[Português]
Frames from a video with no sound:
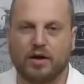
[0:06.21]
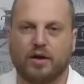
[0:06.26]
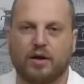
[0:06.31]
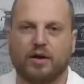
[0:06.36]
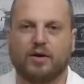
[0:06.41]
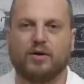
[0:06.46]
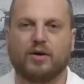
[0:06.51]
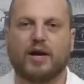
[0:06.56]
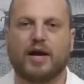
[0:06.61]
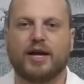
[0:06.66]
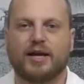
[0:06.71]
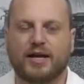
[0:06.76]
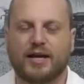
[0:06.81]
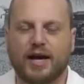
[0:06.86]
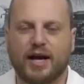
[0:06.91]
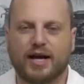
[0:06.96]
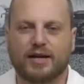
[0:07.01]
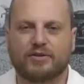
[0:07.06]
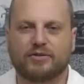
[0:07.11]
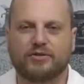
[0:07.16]
Olá,
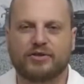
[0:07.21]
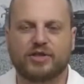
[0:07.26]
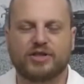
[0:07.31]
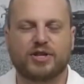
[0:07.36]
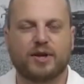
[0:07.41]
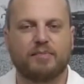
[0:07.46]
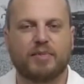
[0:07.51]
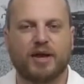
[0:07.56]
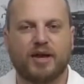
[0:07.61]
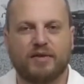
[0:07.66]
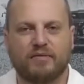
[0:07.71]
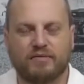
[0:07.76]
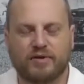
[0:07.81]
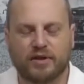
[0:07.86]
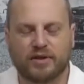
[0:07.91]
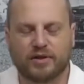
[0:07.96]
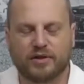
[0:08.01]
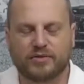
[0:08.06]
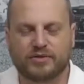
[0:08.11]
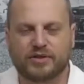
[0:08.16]
Ricardo, seja bem-vindo
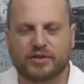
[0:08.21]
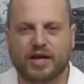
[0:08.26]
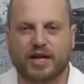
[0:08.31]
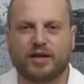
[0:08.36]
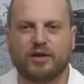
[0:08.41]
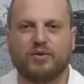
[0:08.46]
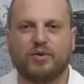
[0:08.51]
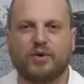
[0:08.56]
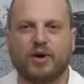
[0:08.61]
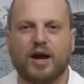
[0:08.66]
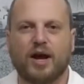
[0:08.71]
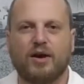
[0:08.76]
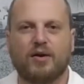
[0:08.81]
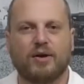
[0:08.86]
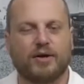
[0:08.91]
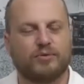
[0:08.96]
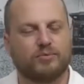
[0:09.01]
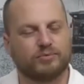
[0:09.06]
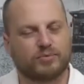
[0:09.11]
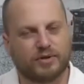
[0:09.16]
ao Destaque Rural. É
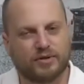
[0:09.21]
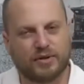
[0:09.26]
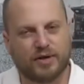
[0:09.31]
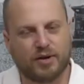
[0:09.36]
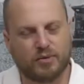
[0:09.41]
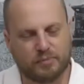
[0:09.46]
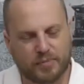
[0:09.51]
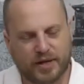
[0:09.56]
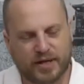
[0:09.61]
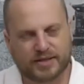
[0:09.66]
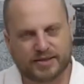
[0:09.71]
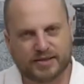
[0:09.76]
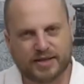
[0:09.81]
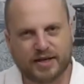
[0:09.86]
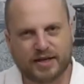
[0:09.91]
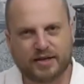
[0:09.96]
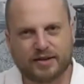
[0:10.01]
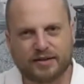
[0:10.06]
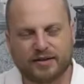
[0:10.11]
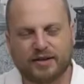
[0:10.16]
um, é um
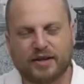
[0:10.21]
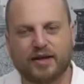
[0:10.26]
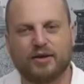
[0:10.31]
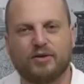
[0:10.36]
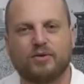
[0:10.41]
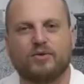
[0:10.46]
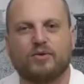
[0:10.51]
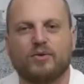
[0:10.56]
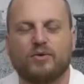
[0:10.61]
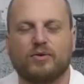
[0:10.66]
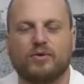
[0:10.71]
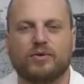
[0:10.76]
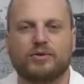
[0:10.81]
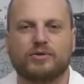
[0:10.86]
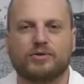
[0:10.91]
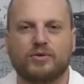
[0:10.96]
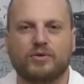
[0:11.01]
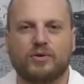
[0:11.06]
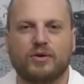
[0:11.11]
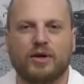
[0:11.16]
prazer tê-lo
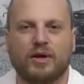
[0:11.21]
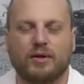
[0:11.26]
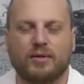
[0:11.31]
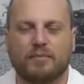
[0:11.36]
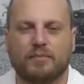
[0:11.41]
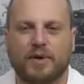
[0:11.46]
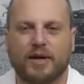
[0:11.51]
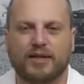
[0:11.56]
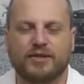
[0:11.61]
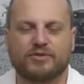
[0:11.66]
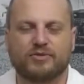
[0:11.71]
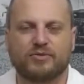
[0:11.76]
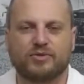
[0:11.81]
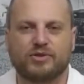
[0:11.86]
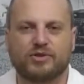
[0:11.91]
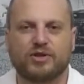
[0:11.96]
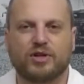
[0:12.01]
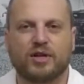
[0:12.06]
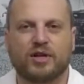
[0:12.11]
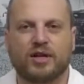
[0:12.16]
conosco para
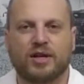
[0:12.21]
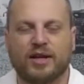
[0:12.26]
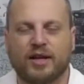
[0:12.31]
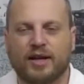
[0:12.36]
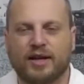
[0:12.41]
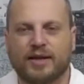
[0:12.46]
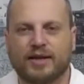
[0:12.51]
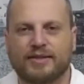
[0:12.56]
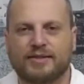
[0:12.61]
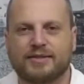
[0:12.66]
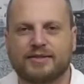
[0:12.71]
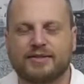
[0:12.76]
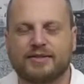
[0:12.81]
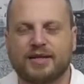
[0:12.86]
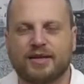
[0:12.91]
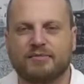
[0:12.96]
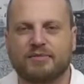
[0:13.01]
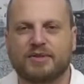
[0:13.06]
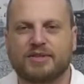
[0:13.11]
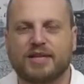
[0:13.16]
discutir esses
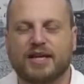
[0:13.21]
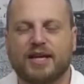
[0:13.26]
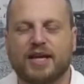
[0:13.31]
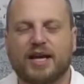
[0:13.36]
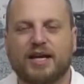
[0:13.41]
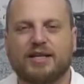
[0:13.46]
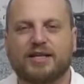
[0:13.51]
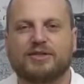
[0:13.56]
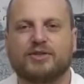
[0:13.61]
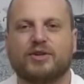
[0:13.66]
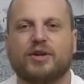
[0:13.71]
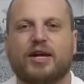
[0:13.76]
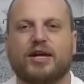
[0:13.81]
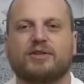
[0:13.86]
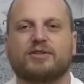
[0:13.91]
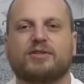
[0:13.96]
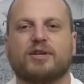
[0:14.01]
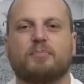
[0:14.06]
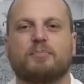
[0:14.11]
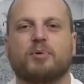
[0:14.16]
temas aí relacionados
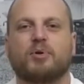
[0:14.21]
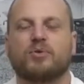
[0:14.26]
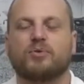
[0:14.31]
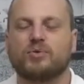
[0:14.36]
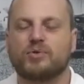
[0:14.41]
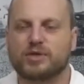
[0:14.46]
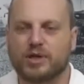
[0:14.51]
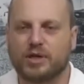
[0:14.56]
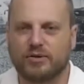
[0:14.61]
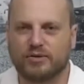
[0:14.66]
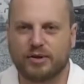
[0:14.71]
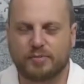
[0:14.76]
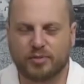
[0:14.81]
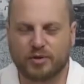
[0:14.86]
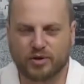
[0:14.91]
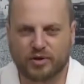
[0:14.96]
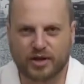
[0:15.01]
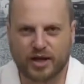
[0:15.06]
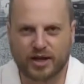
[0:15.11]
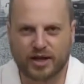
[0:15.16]
à produção de
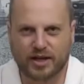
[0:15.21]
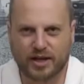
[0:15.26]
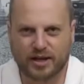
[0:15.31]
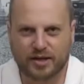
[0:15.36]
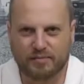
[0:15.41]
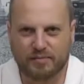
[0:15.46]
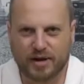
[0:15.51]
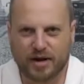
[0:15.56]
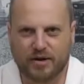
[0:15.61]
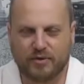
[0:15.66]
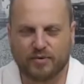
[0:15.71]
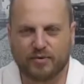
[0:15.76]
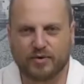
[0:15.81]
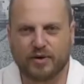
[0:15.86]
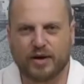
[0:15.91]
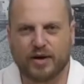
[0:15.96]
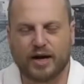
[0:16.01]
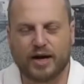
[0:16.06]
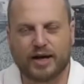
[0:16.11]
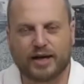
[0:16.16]
proteína animal
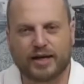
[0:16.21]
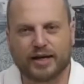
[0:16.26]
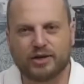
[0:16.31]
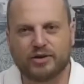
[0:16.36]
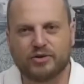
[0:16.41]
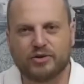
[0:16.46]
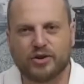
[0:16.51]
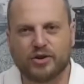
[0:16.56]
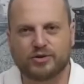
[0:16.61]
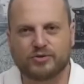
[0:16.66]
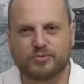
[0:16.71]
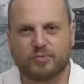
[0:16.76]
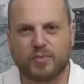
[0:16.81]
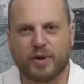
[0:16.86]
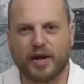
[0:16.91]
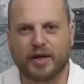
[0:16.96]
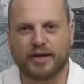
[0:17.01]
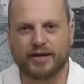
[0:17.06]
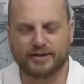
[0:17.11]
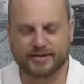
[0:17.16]
aqui no nosso
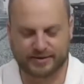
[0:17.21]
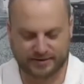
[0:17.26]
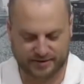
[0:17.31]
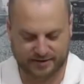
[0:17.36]
país.